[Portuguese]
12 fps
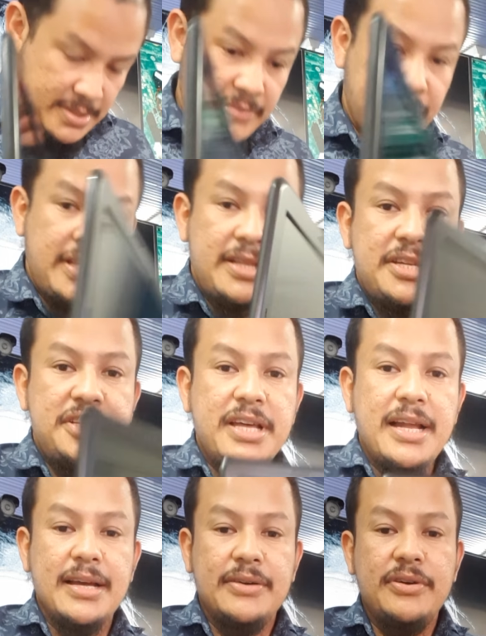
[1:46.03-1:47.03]
Vou até testar
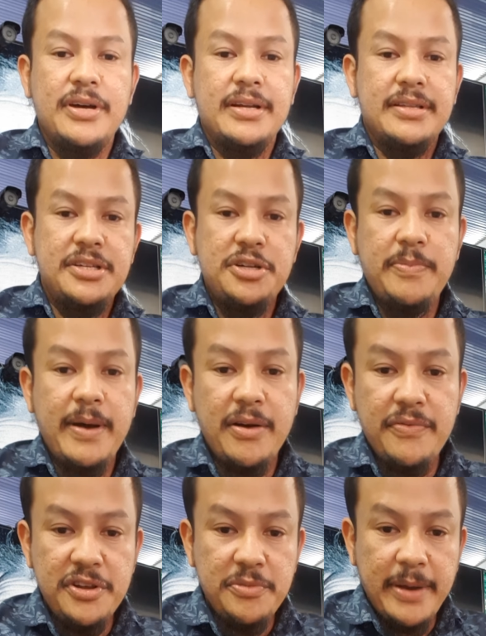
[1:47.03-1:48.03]
ele agora, deixa eu parar o
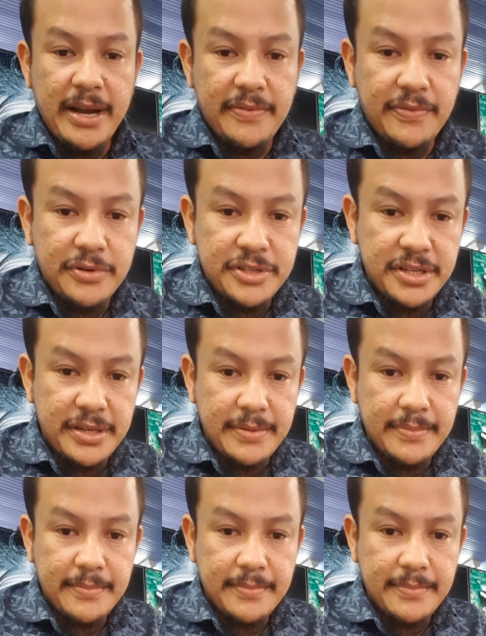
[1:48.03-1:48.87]
vídeo e pegar a fonte aqui.